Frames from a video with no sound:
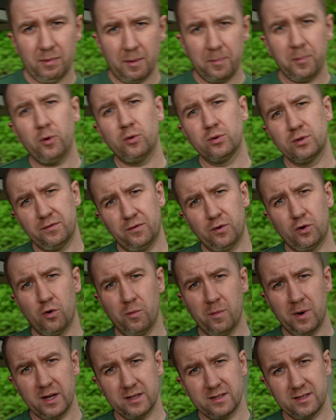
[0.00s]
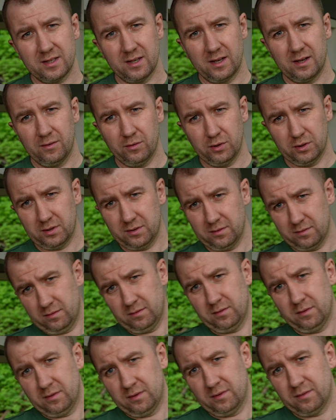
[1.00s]
по поводу вакуумации, вот
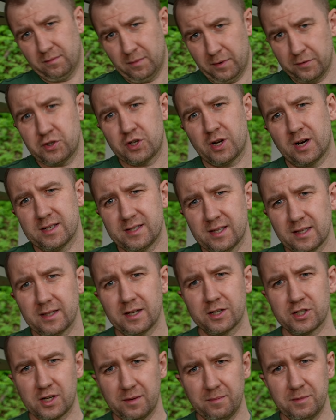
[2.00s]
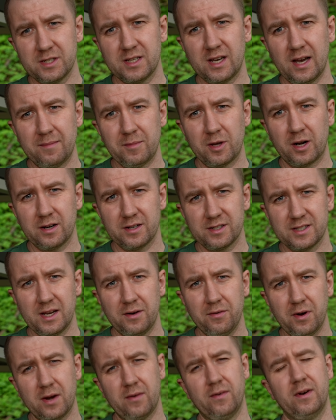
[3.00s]
мы вчера с Наташкой без камеры
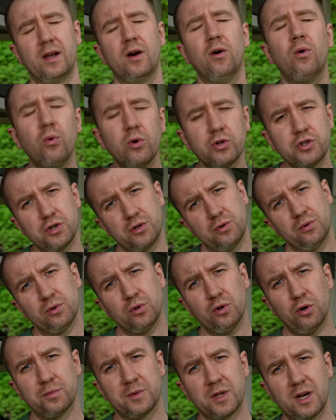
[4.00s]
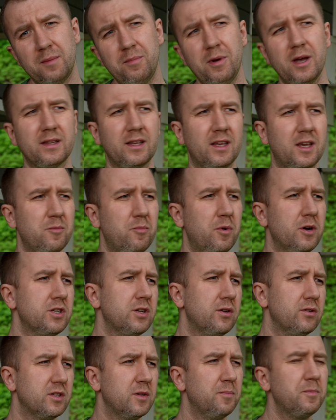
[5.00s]
разговаривали, очень удобно. Ребятоньки,
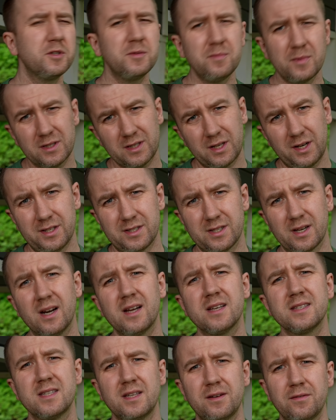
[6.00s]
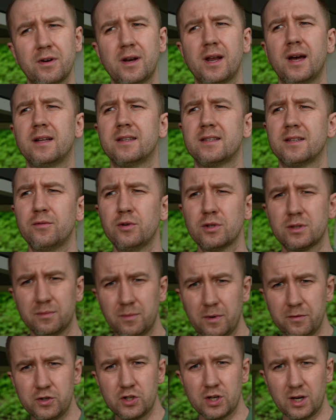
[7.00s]
пожалуйста, посмотрите, разные варианты. Вот
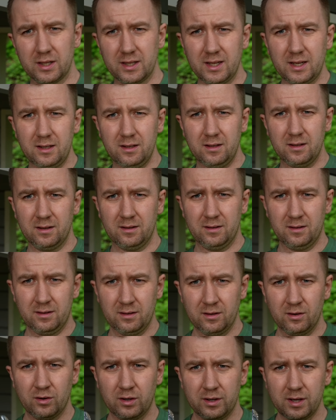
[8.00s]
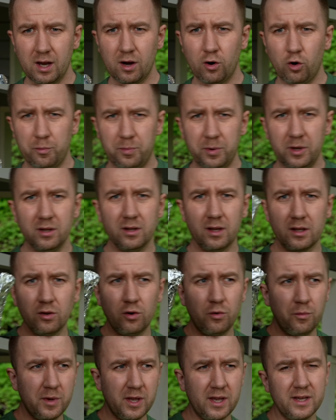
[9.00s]
мы вчера, да? Да. Я купил,
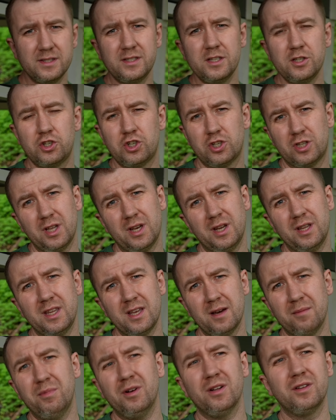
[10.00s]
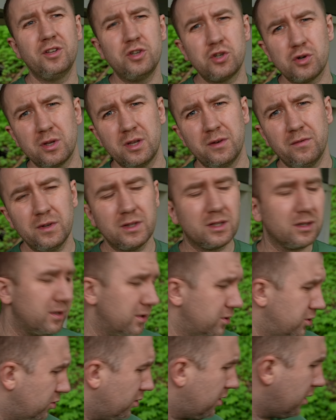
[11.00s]
оно у меня здесь 4 дня было, ничего не выдохлось, все